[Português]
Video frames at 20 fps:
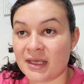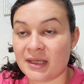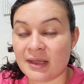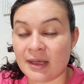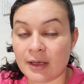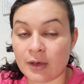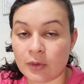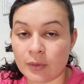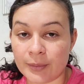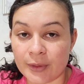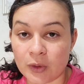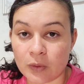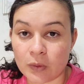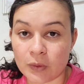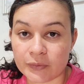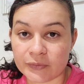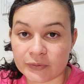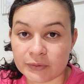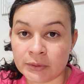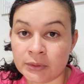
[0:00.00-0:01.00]
E aí comer
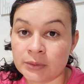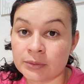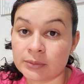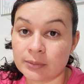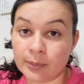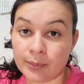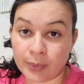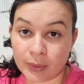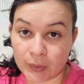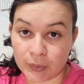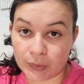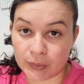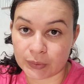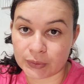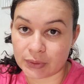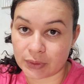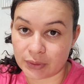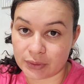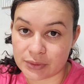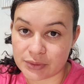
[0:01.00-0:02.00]
ovo
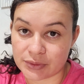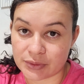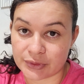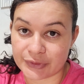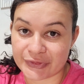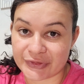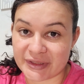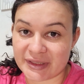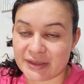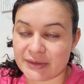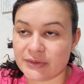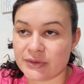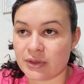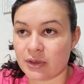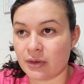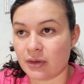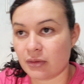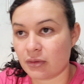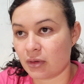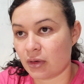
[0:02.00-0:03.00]
puro todos os dias,
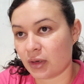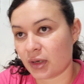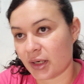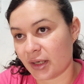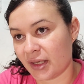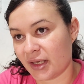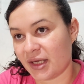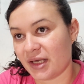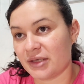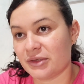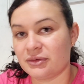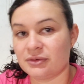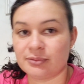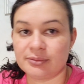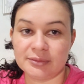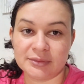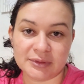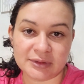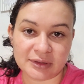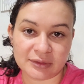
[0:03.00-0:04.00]
só coloca queijo.
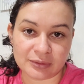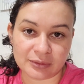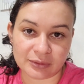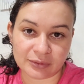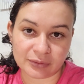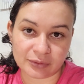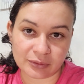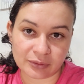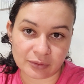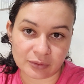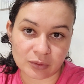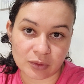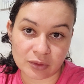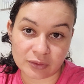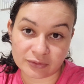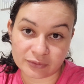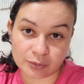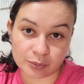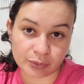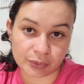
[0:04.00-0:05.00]
O, o
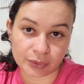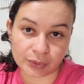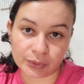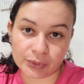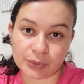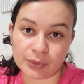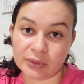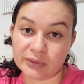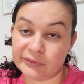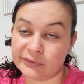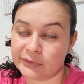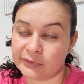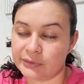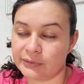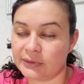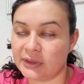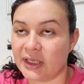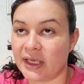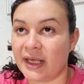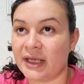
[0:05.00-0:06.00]
ovo puro, o ovo
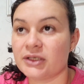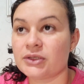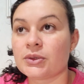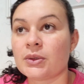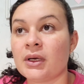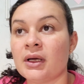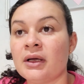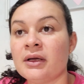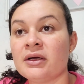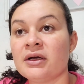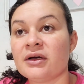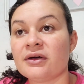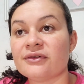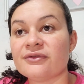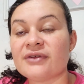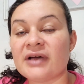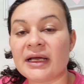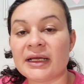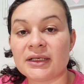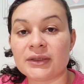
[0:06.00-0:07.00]
com queijo,
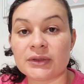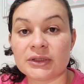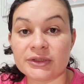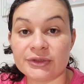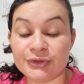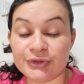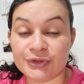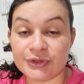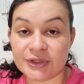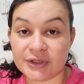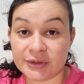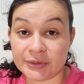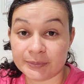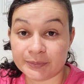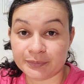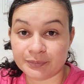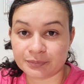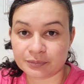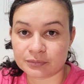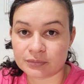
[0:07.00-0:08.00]
vai indo, a
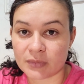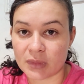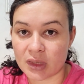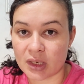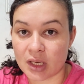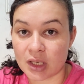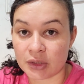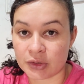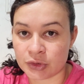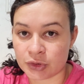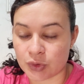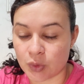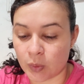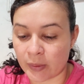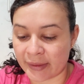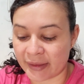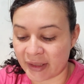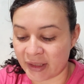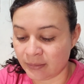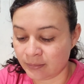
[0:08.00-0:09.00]
gente
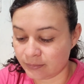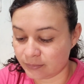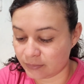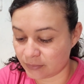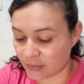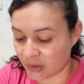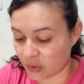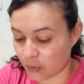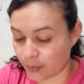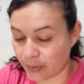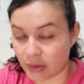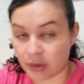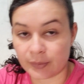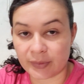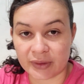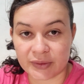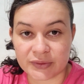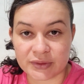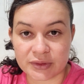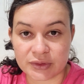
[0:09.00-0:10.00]
enjoa, né? Eu pelo
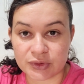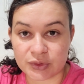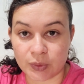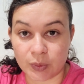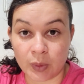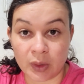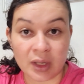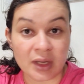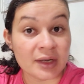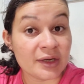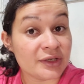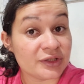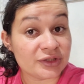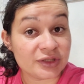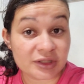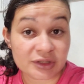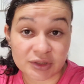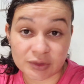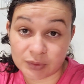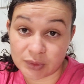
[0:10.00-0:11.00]
menos enjoo.
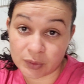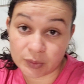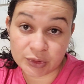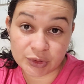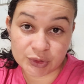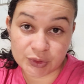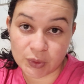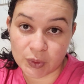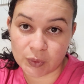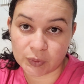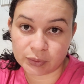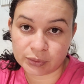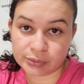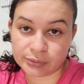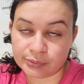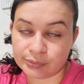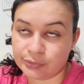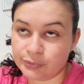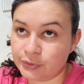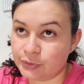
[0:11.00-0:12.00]
Gente, eu não
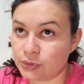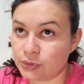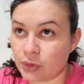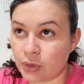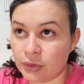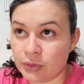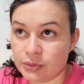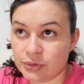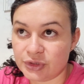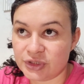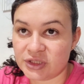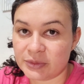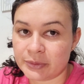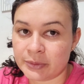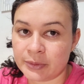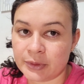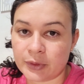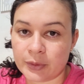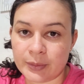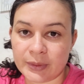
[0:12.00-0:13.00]
enjoo todo dia
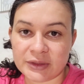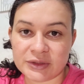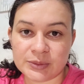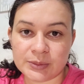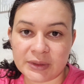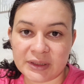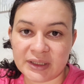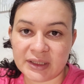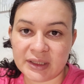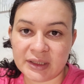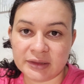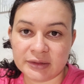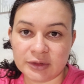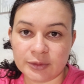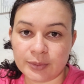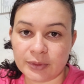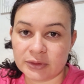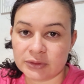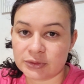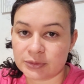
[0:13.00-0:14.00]
para mim comer de manhã,
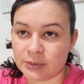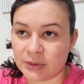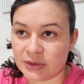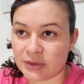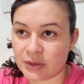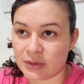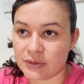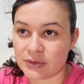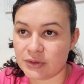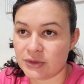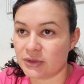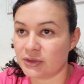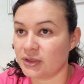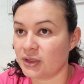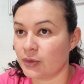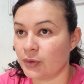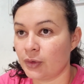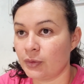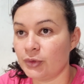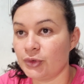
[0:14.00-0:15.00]
eu posso comer todos os dias,
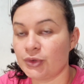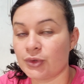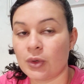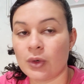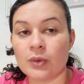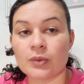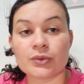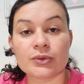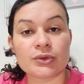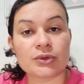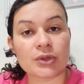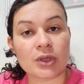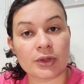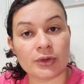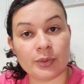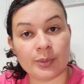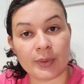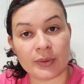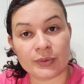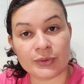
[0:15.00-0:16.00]
eu não enjoo só
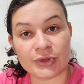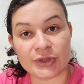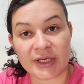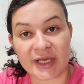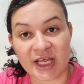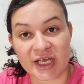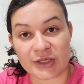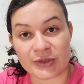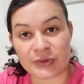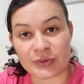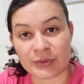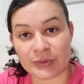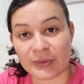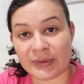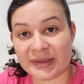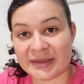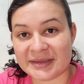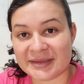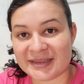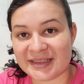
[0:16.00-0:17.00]
do pão de queijo. O
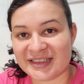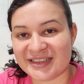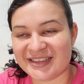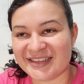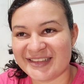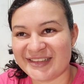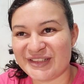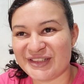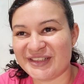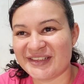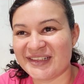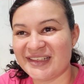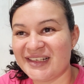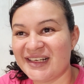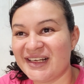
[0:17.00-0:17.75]
restante,